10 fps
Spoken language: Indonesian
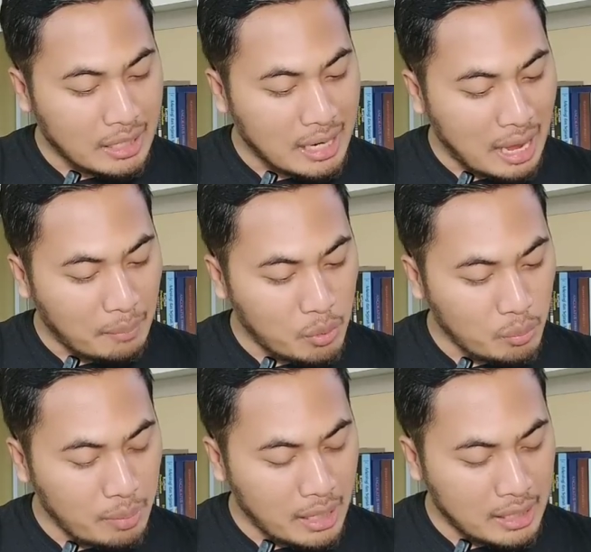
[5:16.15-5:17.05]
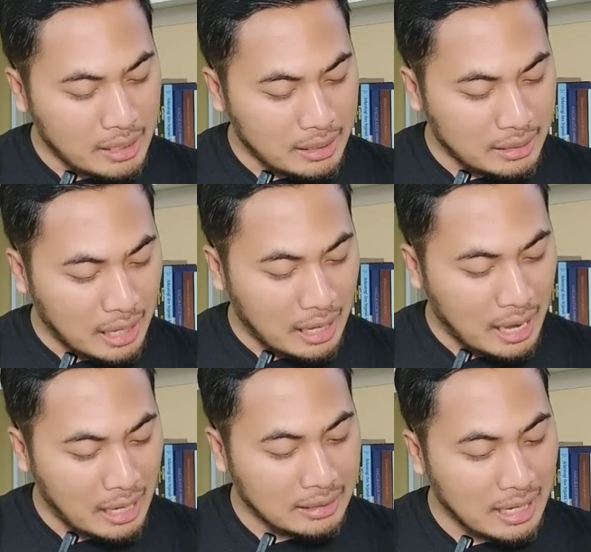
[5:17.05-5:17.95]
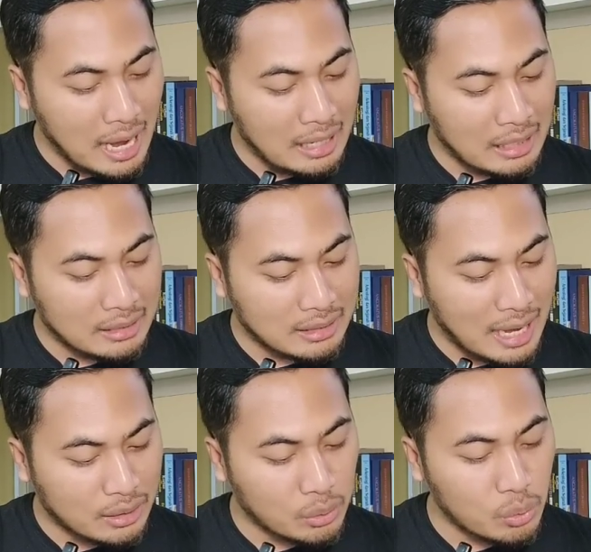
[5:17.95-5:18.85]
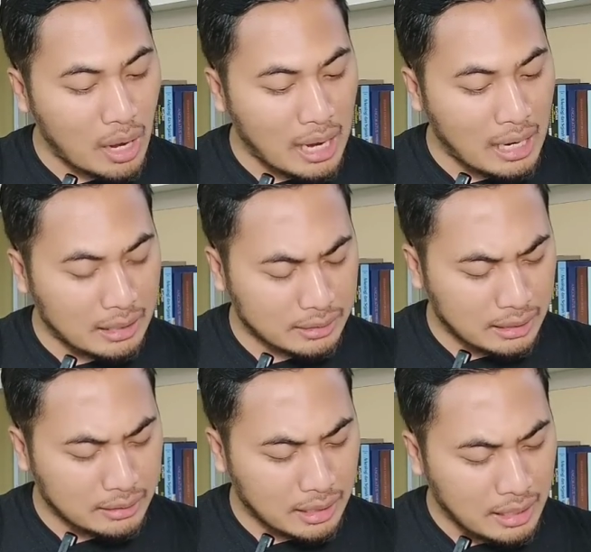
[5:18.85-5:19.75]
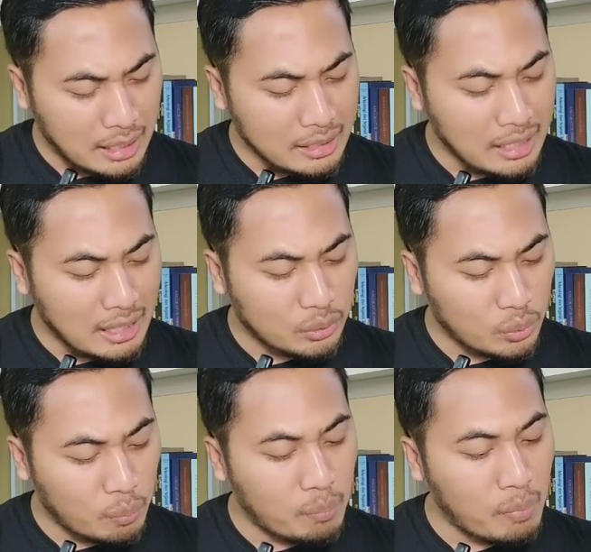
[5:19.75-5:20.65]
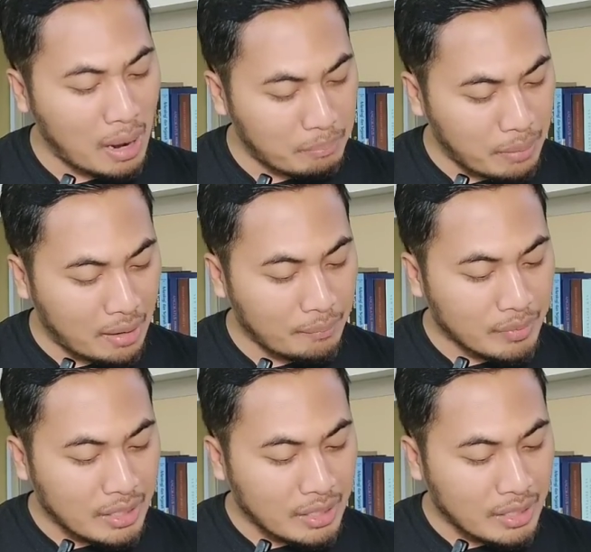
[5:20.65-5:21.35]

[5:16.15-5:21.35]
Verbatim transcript: Namun bagi kita hanya ada satu Allah saja yaitu Bapa,